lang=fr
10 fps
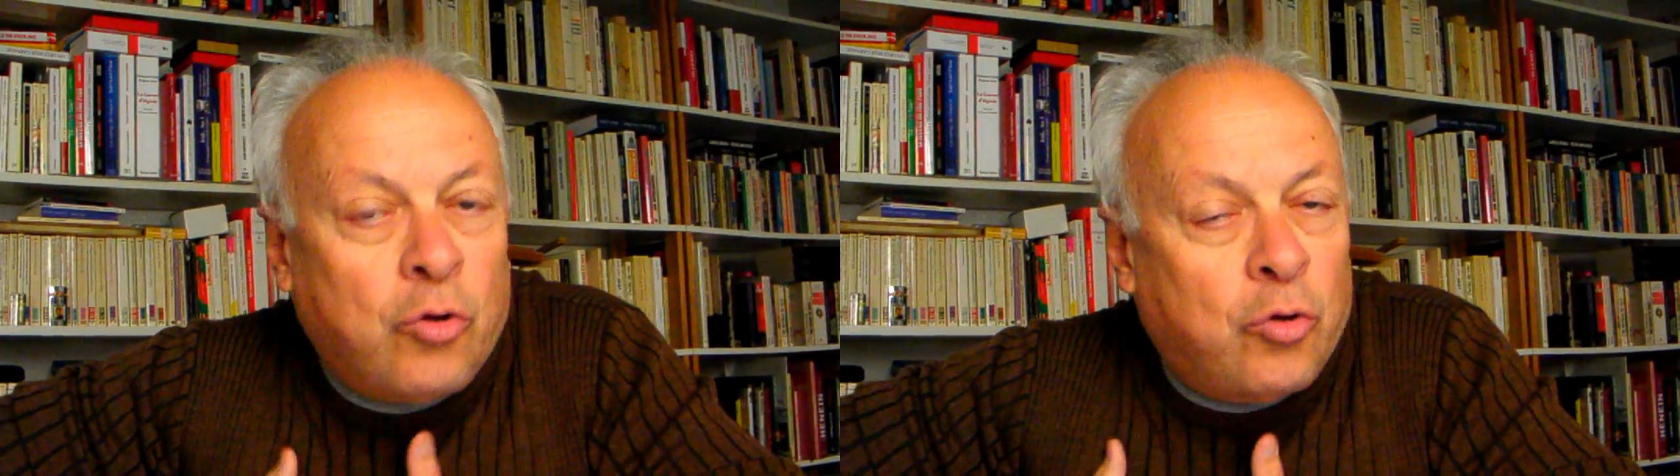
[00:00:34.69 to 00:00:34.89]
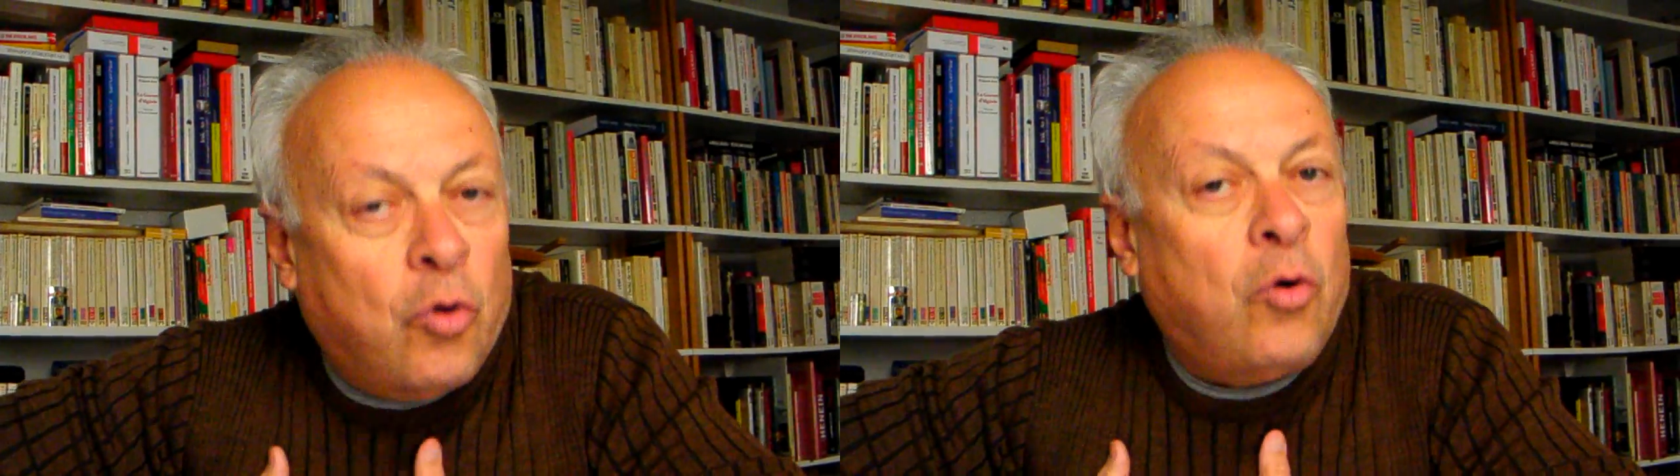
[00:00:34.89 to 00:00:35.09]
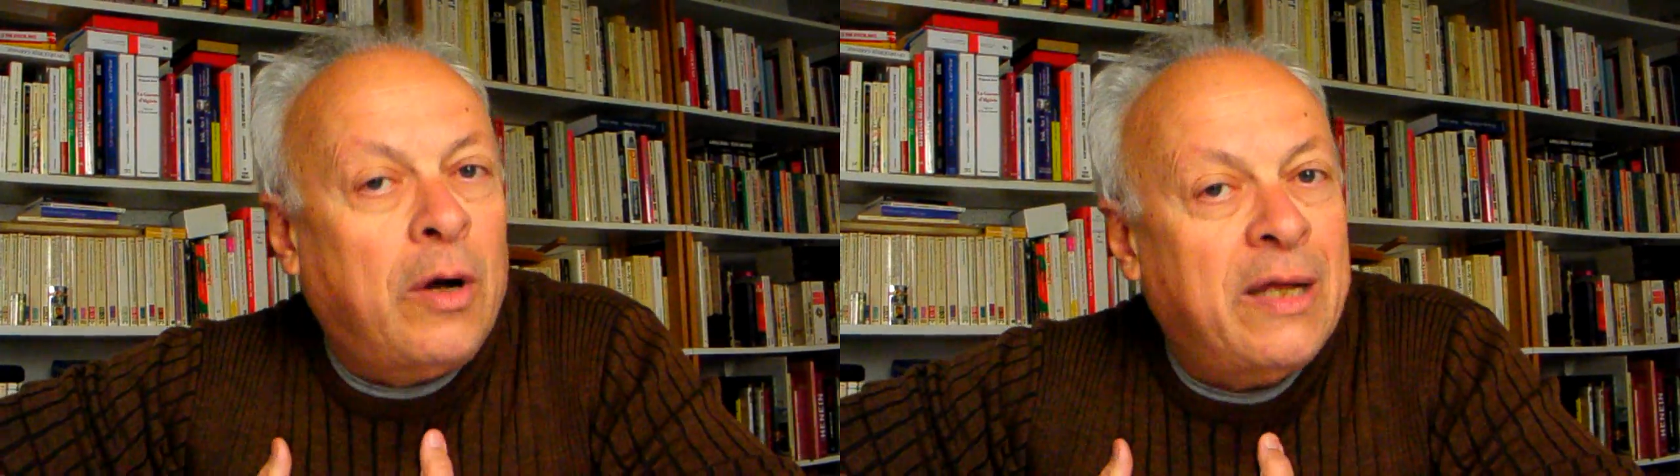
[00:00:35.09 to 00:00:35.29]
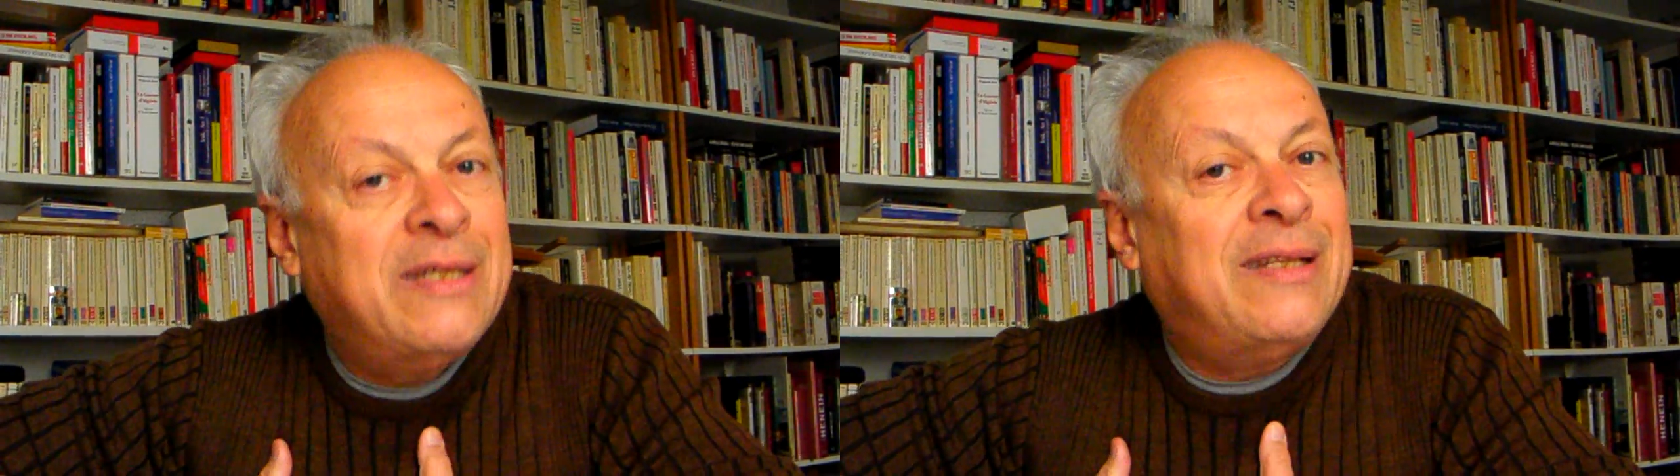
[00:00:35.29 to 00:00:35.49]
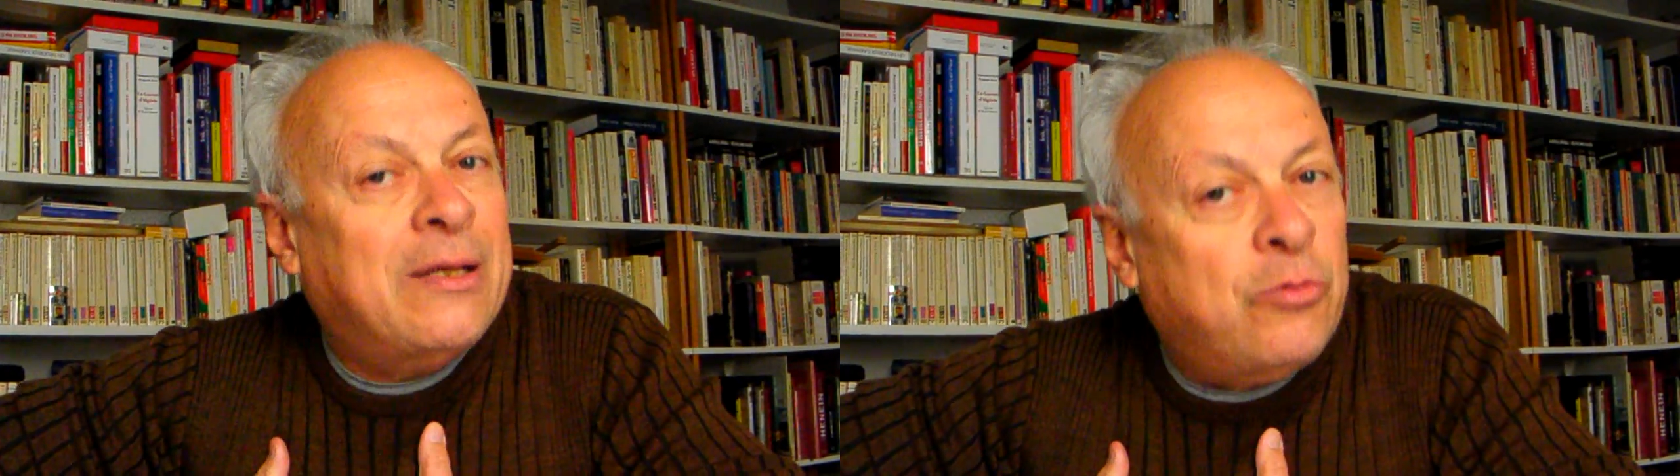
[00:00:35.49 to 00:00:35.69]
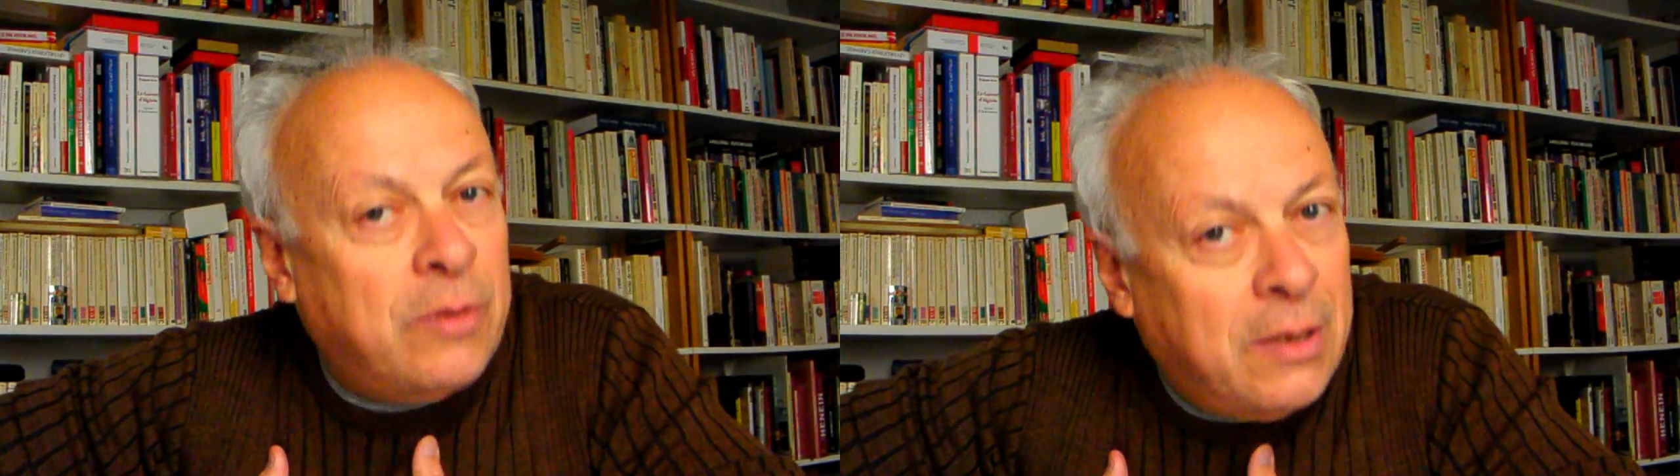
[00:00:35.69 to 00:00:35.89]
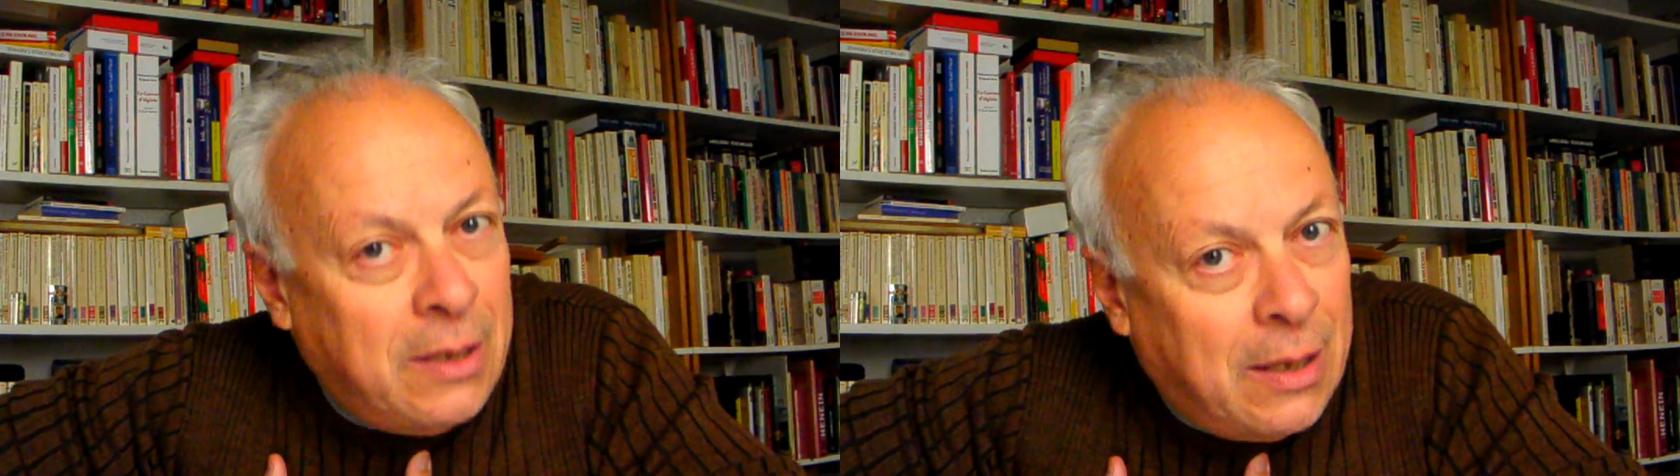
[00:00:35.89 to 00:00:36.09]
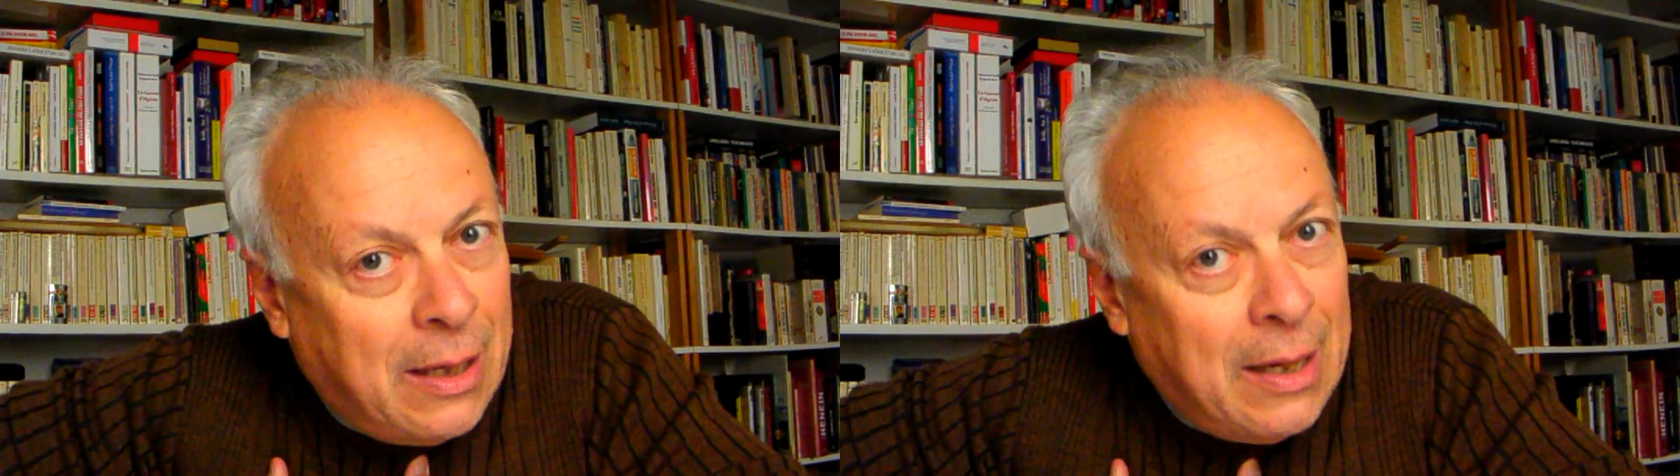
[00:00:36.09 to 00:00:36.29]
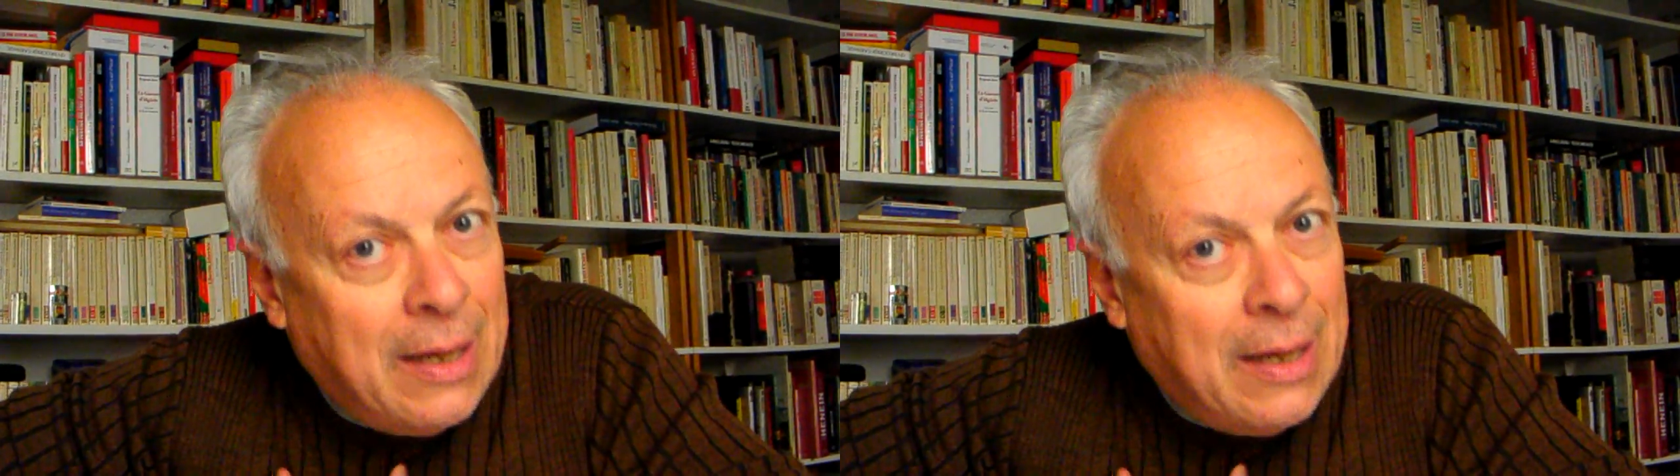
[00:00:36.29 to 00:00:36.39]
qu'ont les États-Unis,